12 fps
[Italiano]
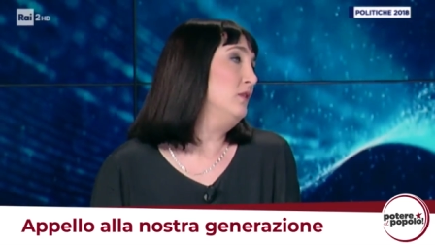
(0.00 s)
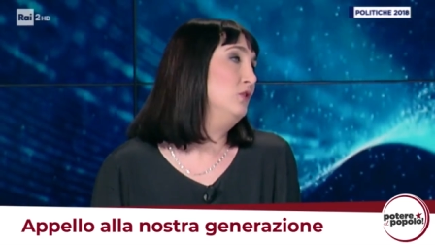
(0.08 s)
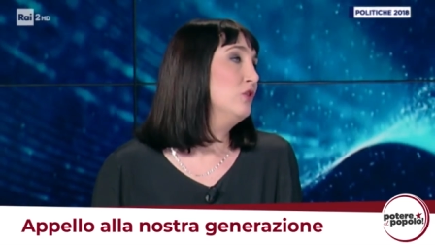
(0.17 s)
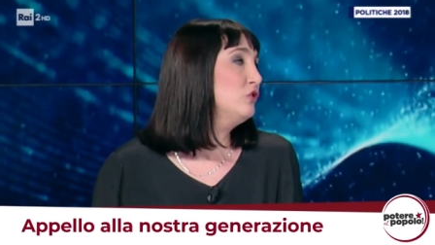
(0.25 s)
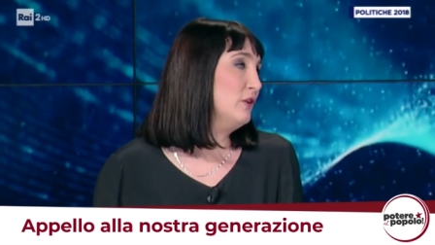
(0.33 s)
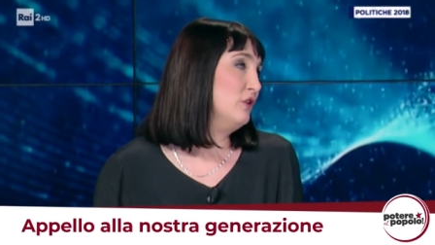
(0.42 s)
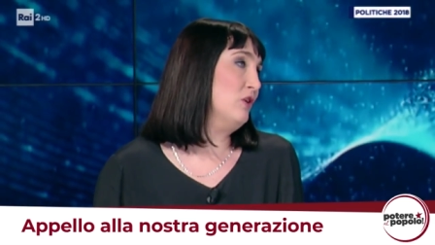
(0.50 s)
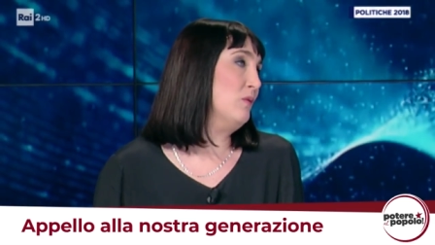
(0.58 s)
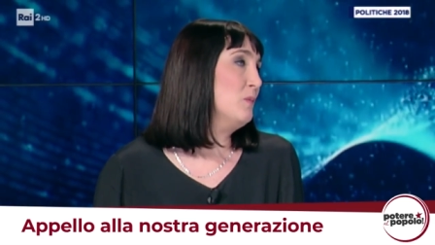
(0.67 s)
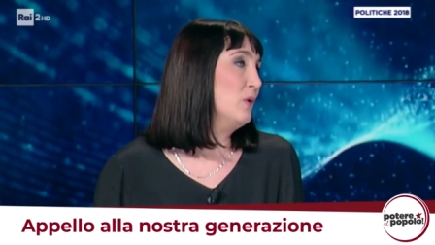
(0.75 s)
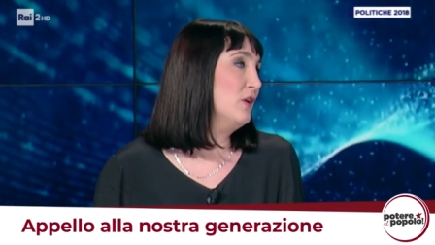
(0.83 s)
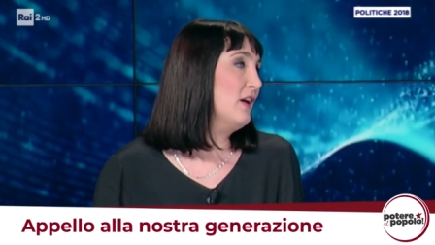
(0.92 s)
Non ci
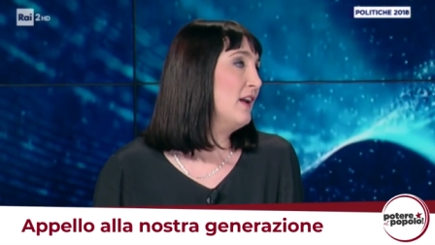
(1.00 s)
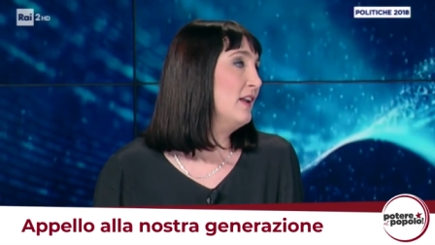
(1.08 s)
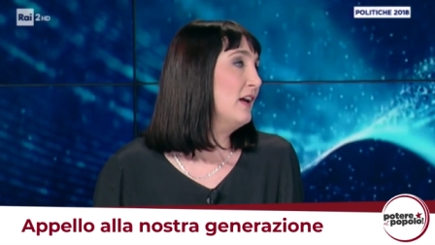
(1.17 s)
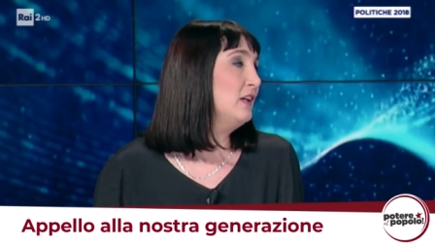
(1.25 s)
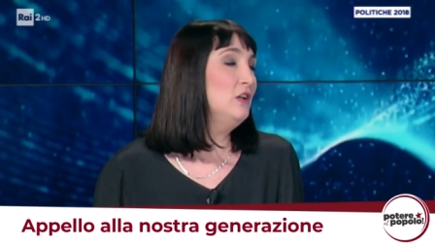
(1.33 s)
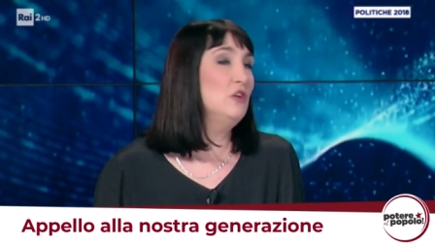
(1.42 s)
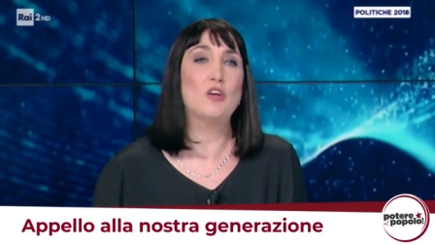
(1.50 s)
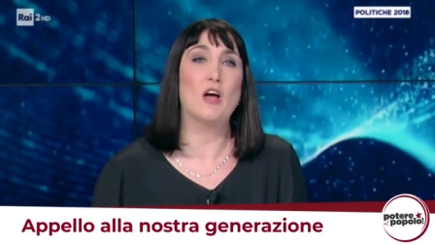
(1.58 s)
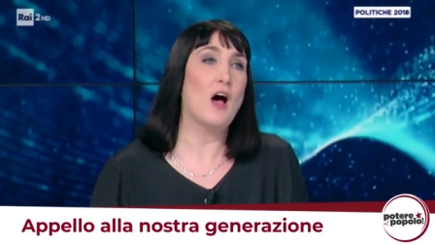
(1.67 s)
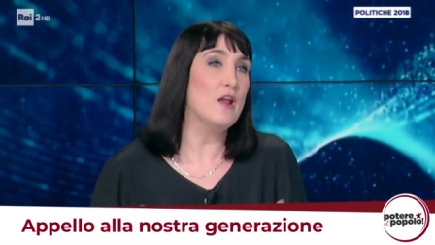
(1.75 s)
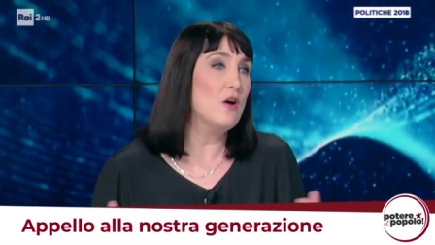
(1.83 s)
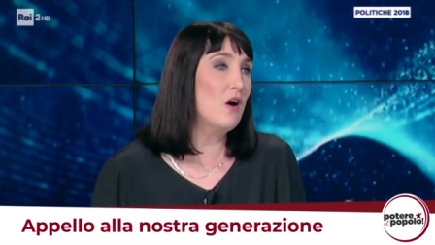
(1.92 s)
facciamo imbrogliare da chi dice
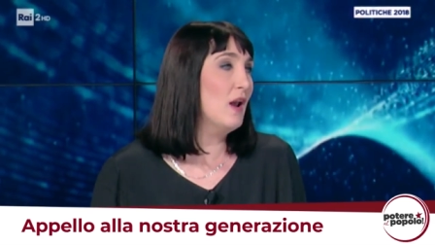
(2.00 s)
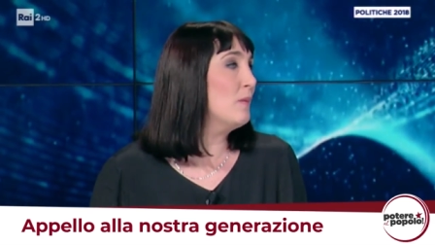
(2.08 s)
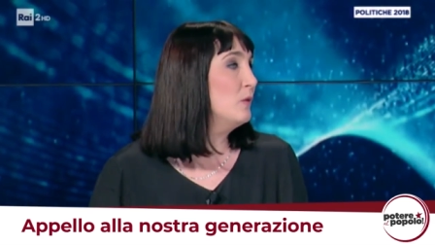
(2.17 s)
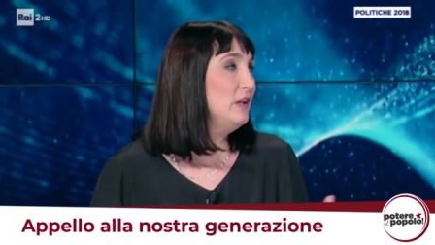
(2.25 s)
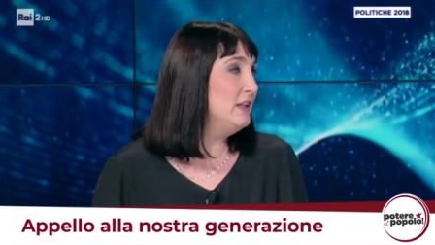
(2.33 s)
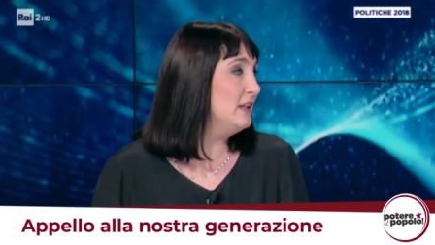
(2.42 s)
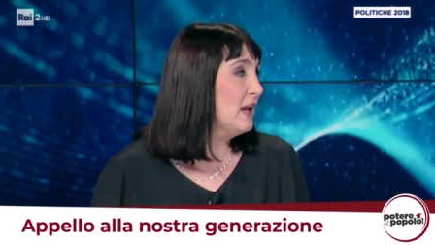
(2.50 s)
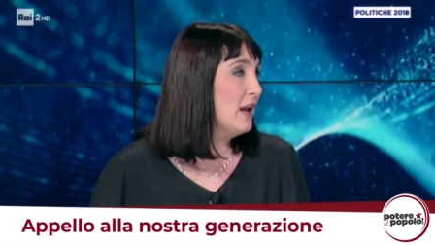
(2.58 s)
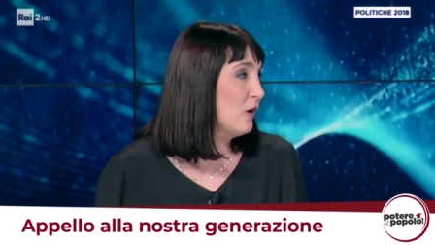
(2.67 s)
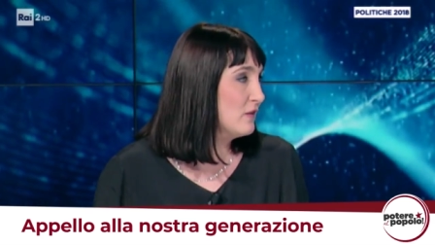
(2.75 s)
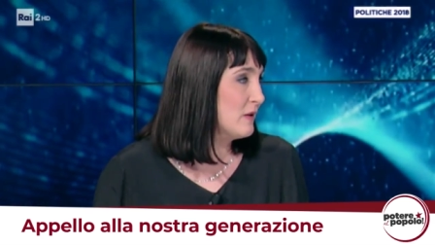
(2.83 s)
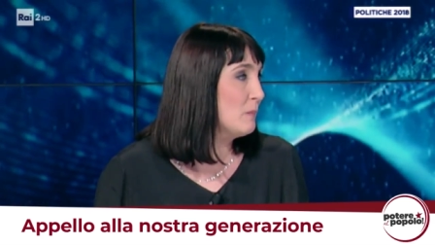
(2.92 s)
ah no, la politica è
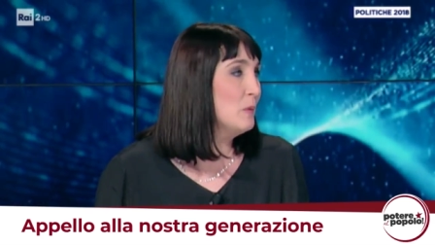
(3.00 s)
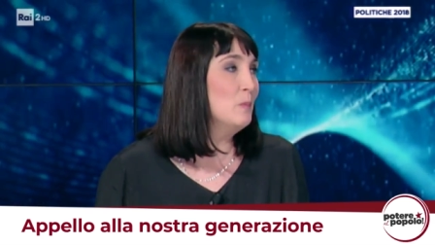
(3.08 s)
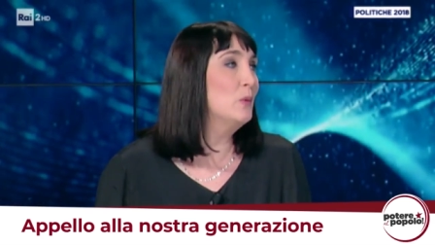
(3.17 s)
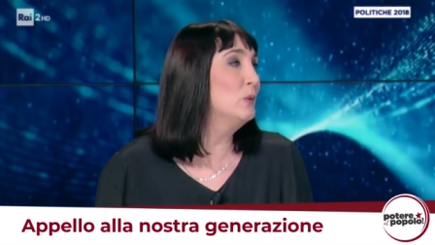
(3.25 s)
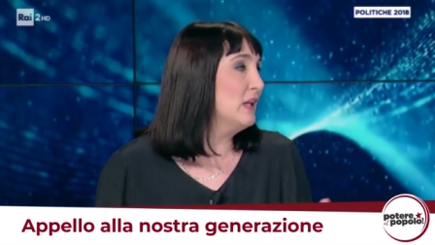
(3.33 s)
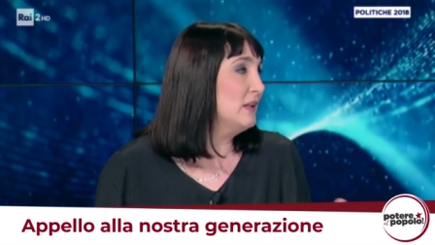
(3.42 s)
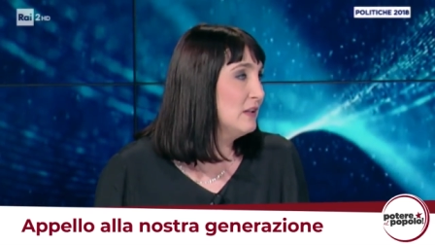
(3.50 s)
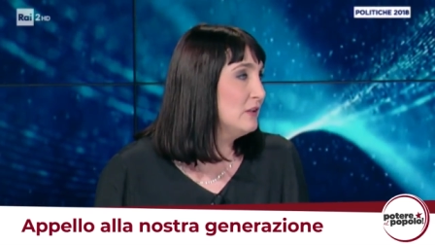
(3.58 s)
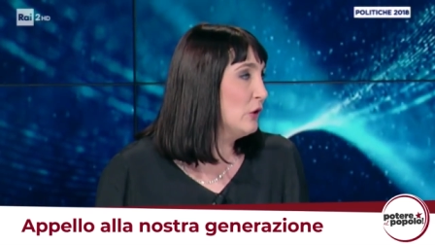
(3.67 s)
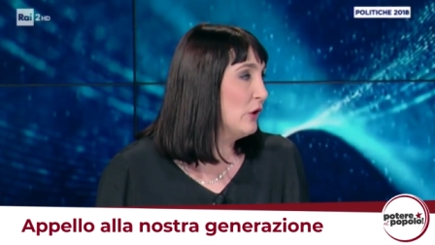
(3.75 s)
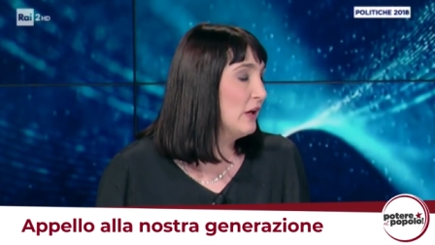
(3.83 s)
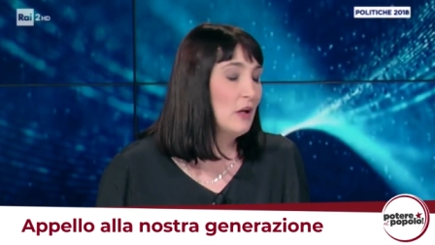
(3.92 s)
la cosa più brutta e
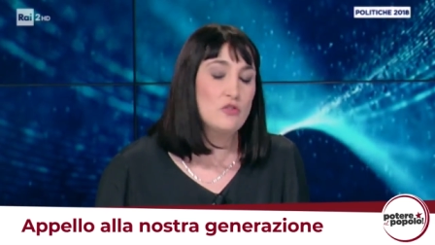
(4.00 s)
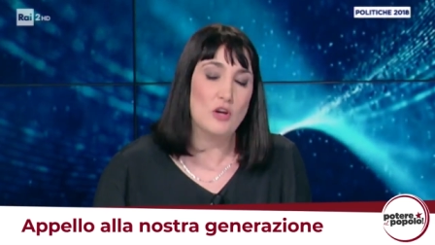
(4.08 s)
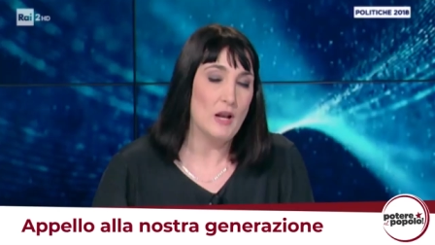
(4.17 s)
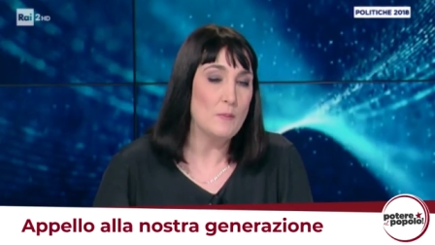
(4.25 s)
deteriore che c'è.